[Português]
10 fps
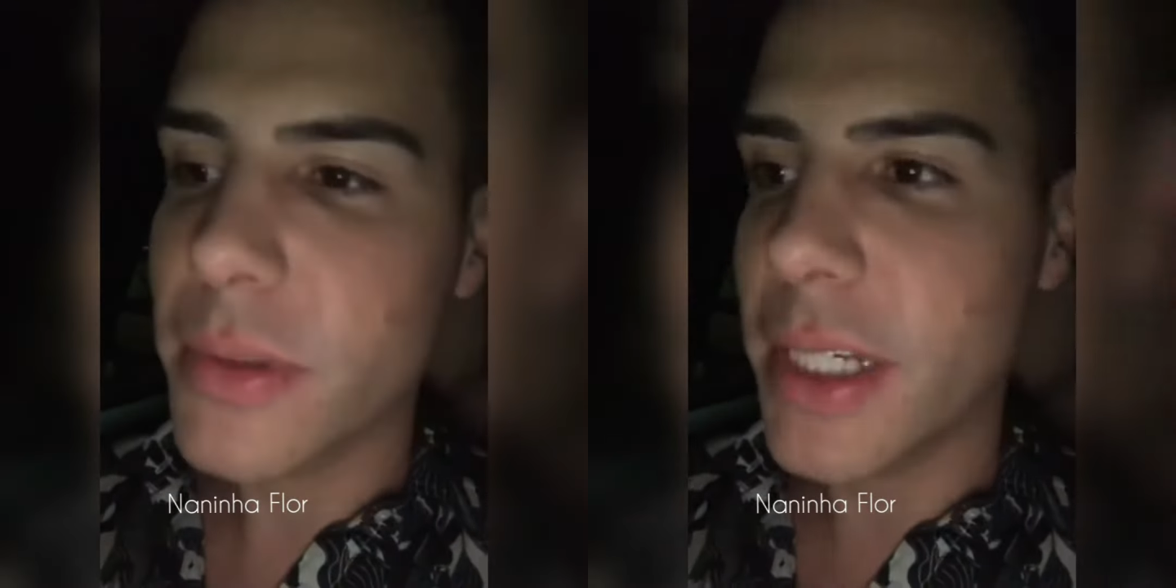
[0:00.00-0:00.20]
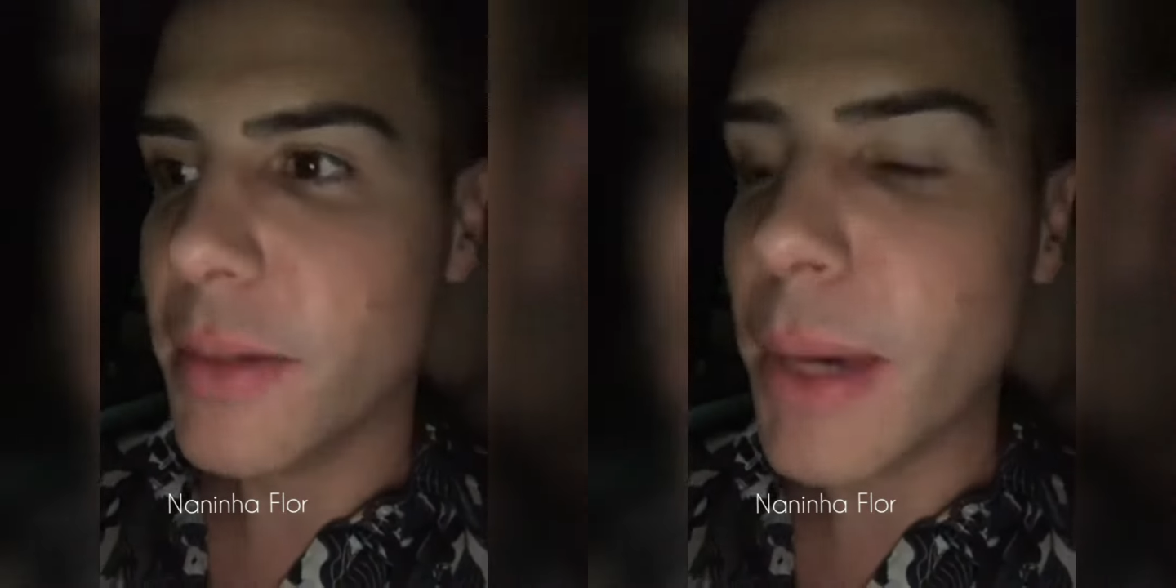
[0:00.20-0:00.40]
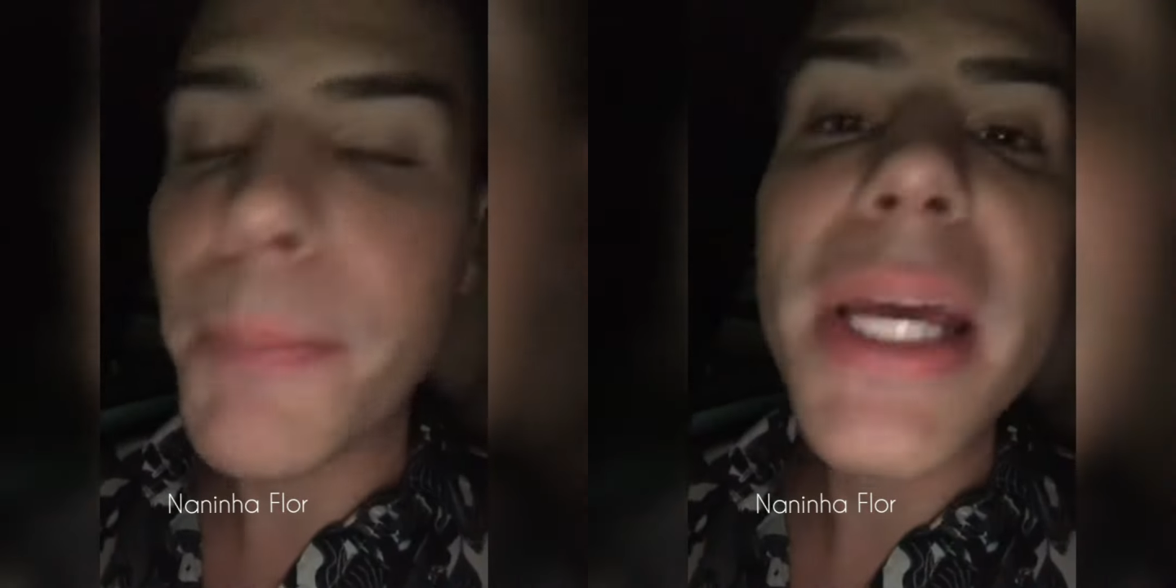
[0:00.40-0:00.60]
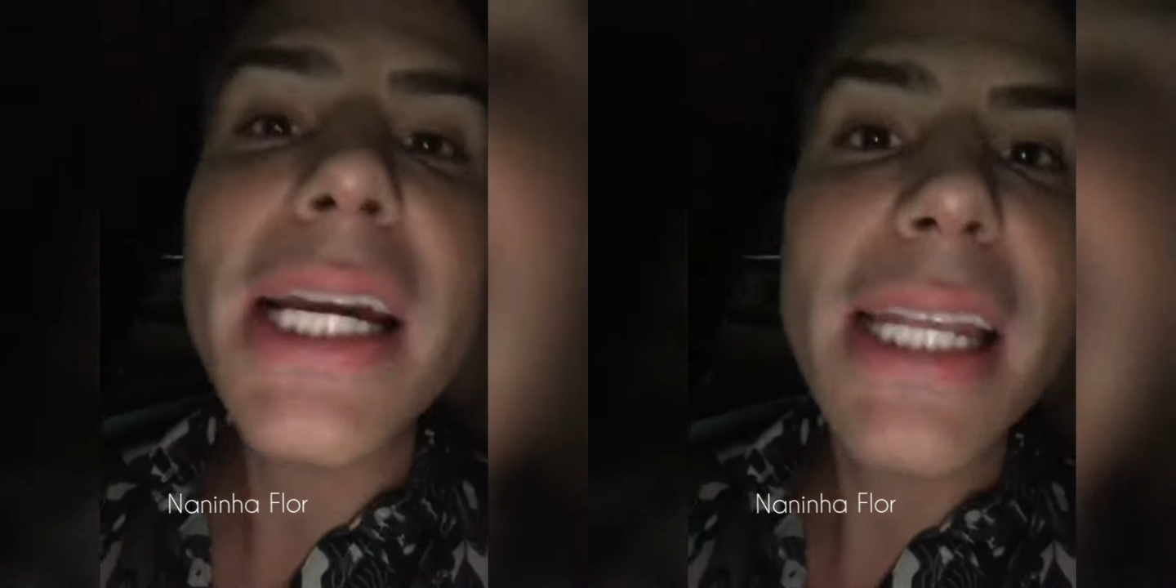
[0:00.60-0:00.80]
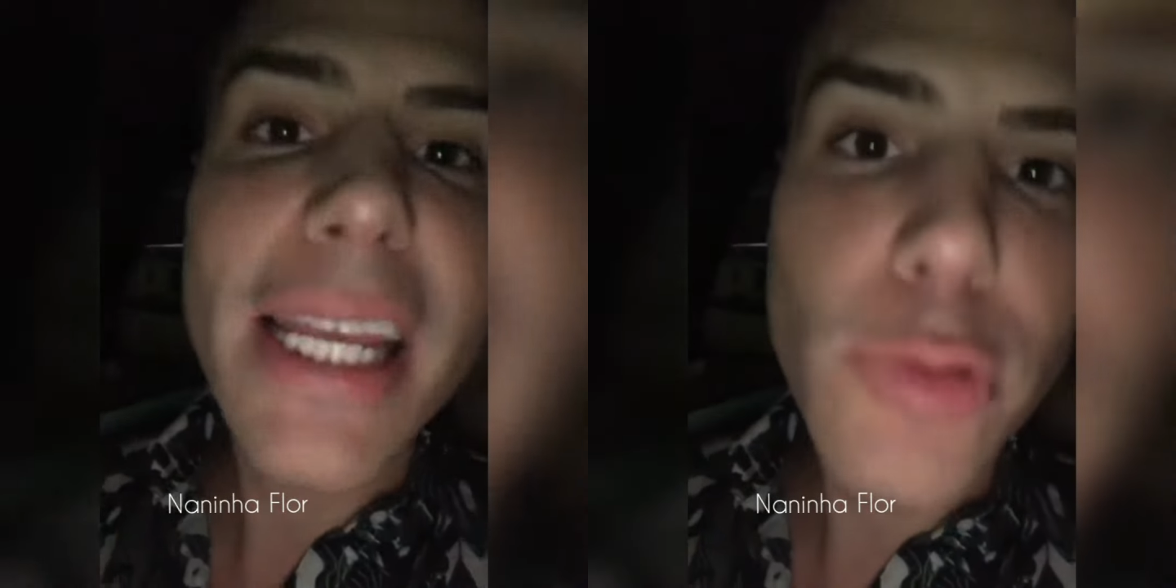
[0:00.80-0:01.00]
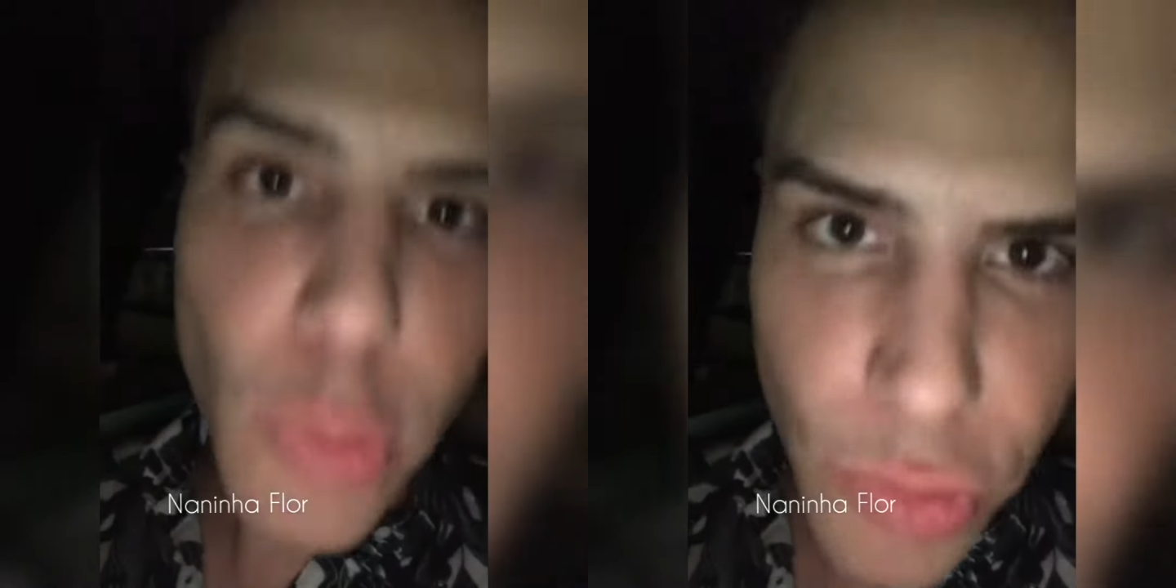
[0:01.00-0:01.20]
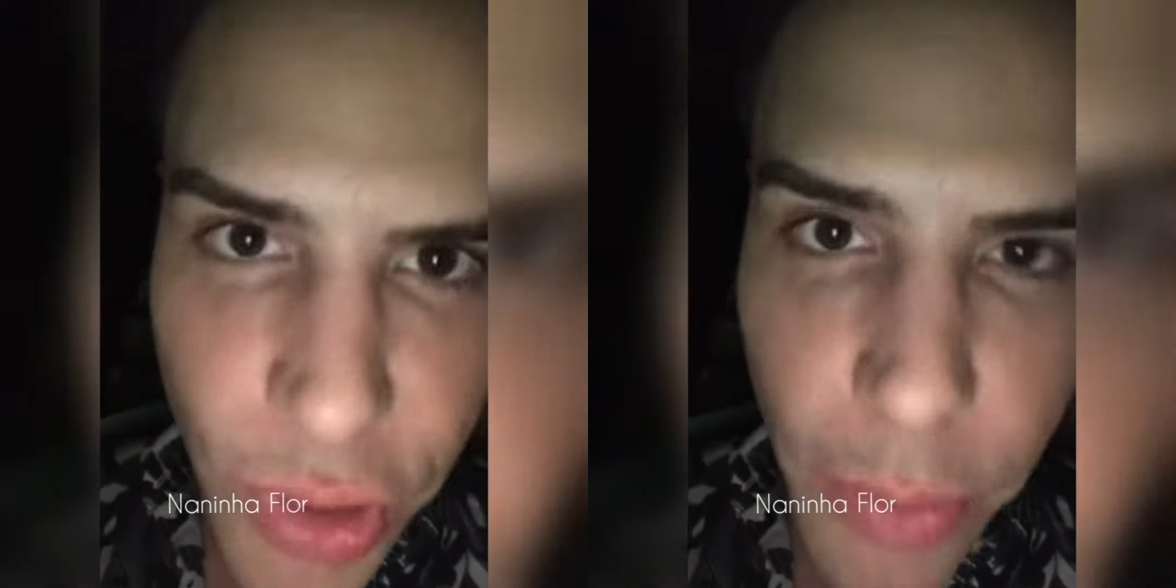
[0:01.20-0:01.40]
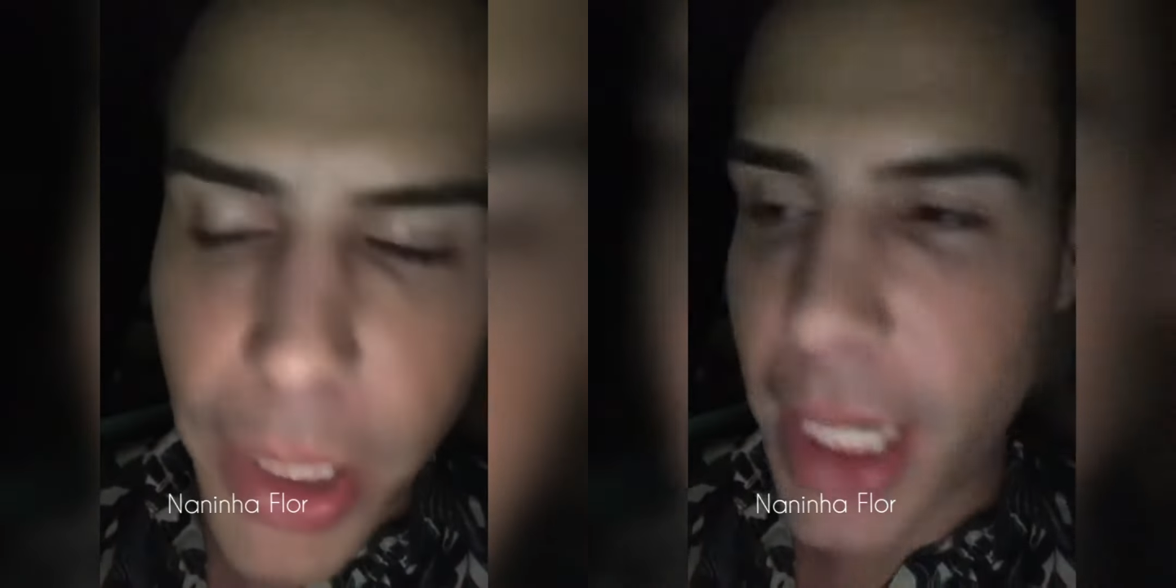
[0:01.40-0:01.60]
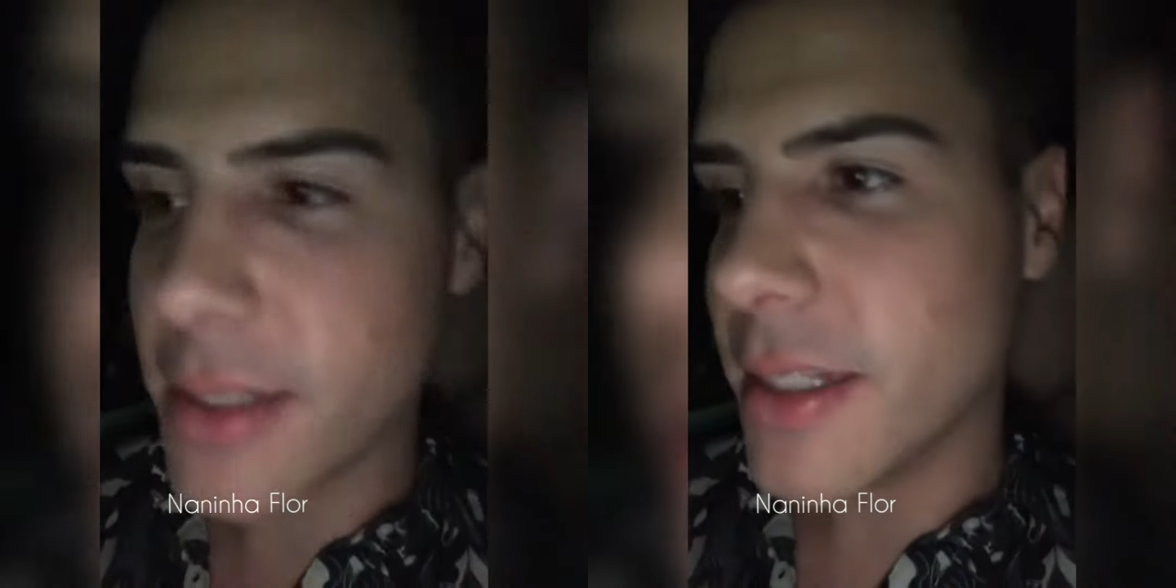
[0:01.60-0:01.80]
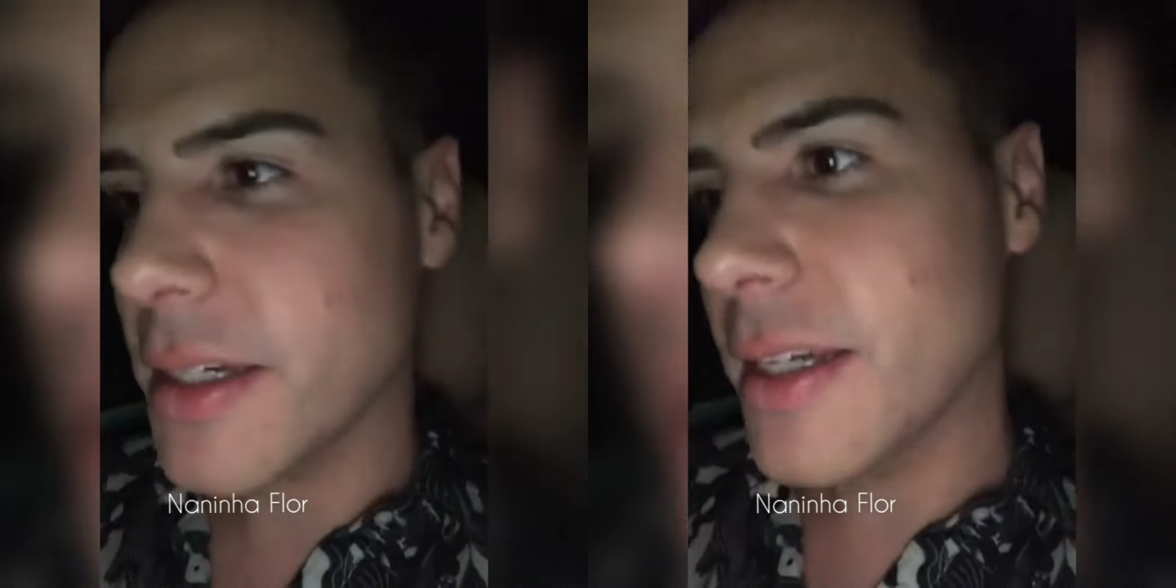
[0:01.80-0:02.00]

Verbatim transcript: Né? Uma pena que nem todos se conhecem,